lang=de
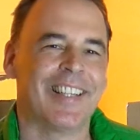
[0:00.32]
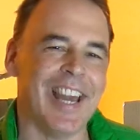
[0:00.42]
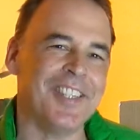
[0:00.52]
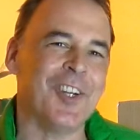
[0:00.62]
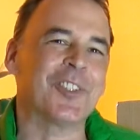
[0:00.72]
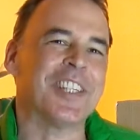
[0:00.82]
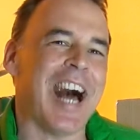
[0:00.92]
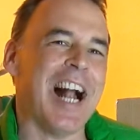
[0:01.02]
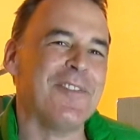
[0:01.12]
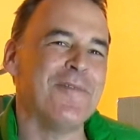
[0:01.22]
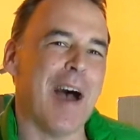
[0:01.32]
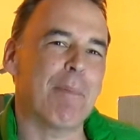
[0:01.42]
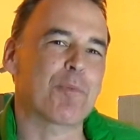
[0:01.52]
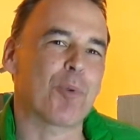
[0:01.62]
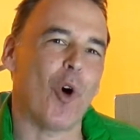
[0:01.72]
kennt ihr noch den alten
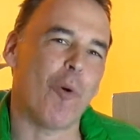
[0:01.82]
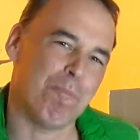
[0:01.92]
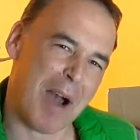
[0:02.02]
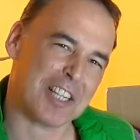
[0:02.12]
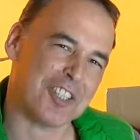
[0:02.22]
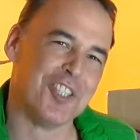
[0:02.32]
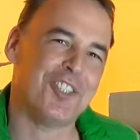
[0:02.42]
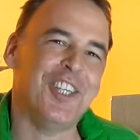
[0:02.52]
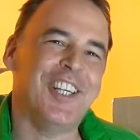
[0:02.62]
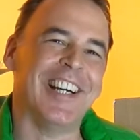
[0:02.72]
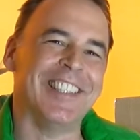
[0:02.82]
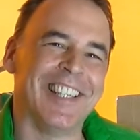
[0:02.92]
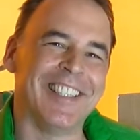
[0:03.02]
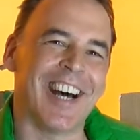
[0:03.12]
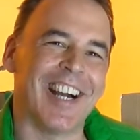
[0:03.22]
Werbespruch, pack den Tiger in
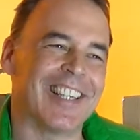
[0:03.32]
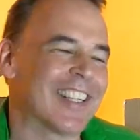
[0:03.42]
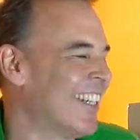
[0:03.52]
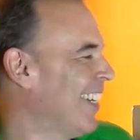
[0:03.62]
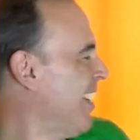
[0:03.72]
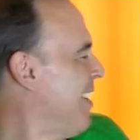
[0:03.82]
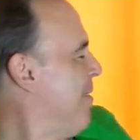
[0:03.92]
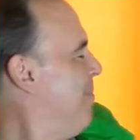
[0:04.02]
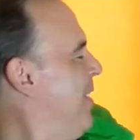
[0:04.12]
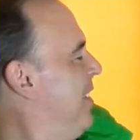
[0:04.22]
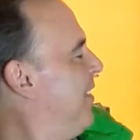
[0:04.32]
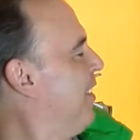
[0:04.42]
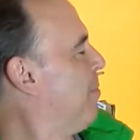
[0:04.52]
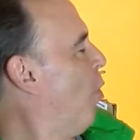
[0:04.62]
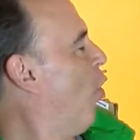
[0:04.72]
den Tank. Mit
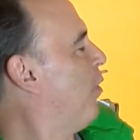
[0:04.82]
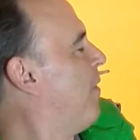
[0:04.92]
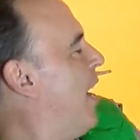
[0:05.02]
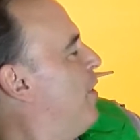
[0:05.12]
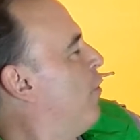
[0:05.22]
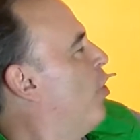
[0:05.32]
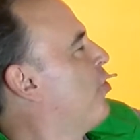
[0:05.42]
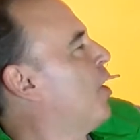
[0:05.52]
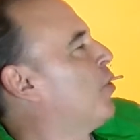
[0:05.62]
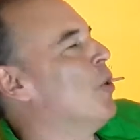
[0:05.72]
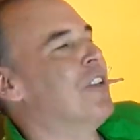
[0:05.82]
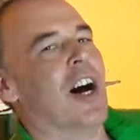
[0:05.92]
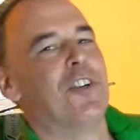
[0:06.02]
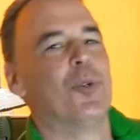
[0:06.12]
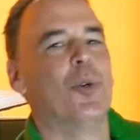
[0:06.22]
diesem Rotwein von Chateau
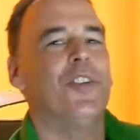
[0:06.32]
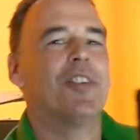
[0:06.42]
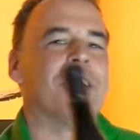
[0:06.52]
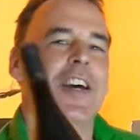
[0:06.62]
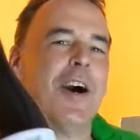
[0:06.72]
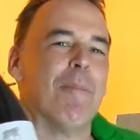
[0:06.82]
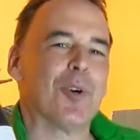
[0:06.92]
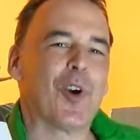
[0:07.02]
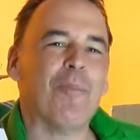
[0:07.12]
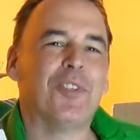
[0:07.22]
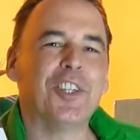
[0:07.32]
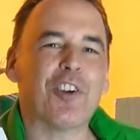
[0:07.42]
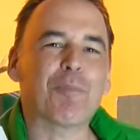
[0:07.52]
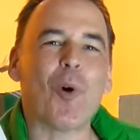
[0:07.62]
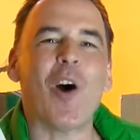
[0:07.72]
d'Adus bekommt
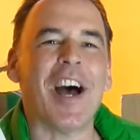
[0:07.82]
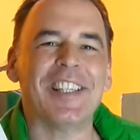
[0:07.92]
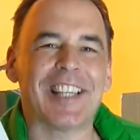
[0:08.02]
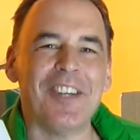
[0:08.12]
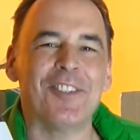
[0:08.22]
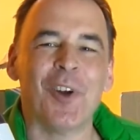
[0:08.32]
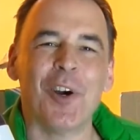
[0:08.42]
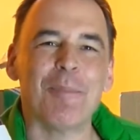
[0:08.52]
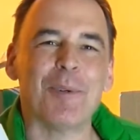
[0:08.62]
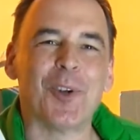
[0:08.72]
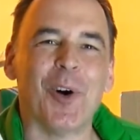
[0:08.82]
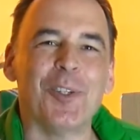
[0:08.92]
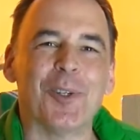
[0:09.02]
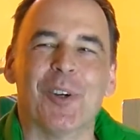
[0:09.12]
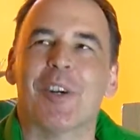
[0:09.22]
dieser Spruch eine ganz neue
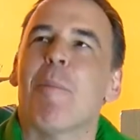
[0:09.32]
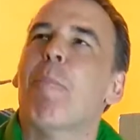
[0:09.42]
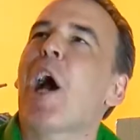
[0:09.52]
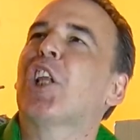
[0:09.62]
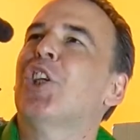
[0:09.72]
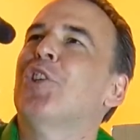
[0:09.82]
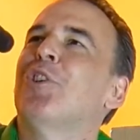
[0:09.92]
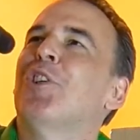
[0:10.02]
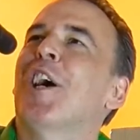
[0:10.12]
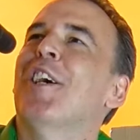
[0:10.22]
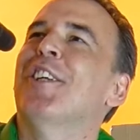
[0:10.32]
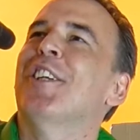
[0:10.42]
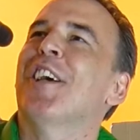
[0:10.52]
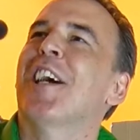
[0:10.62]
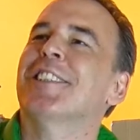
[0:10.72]
Bedeutung. Pack den Tiger in den
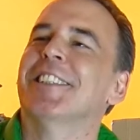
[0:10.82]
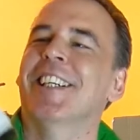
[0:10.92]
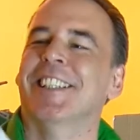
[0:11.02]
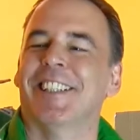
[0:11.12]
Tank.